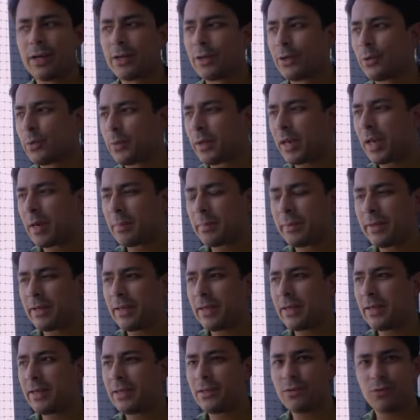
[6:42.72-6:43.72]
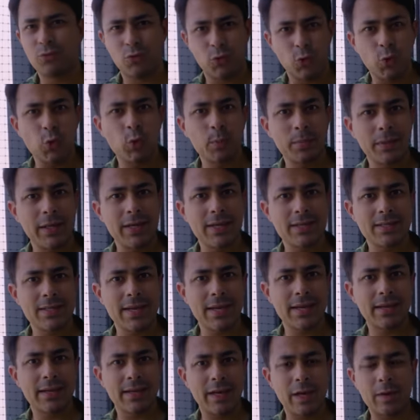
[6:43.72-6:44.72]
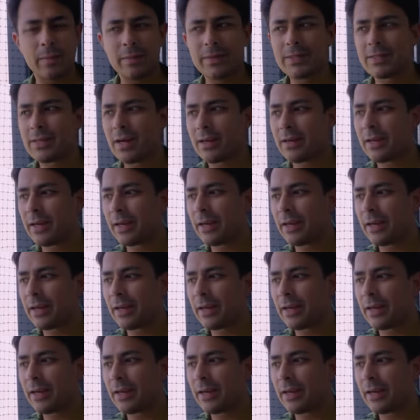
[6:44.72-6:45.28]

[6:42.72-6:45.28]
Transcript: क्योंकि अभी धूप तेज़ है गर्मी ज़्यादा